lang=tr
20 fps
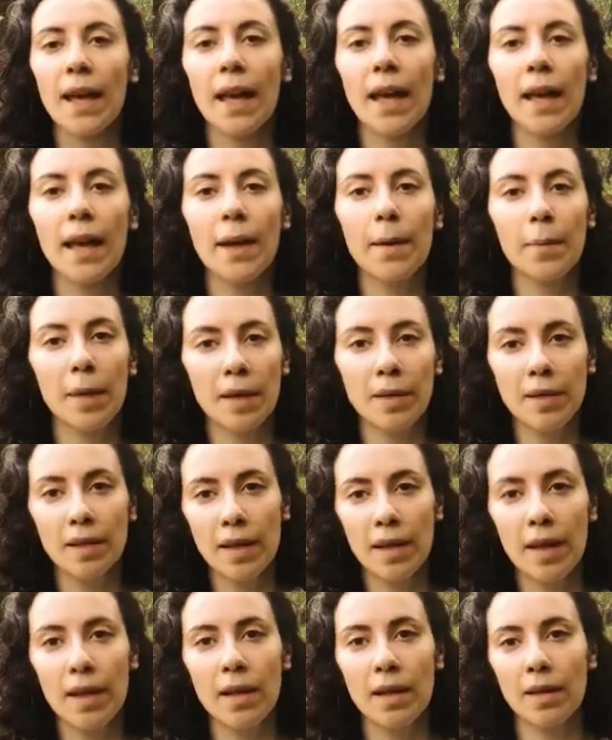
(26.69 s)
Ee,
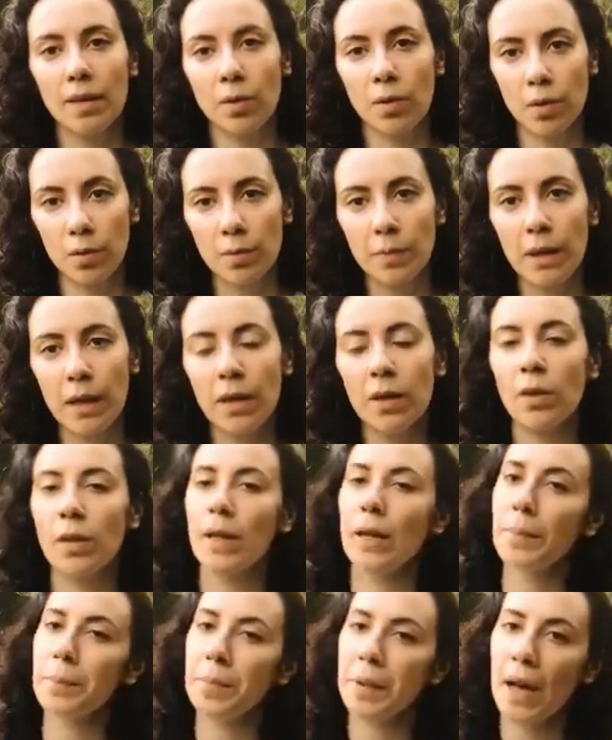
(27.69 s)
başka yorumlara
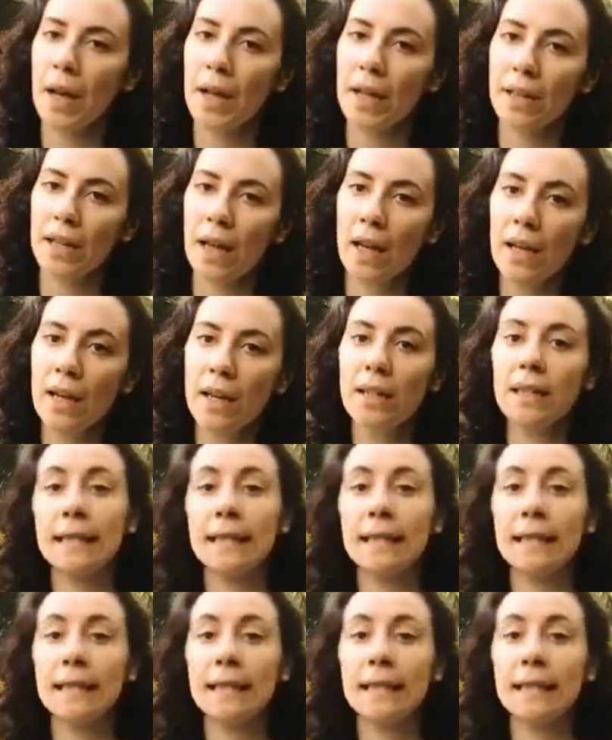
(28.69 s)
göre prana,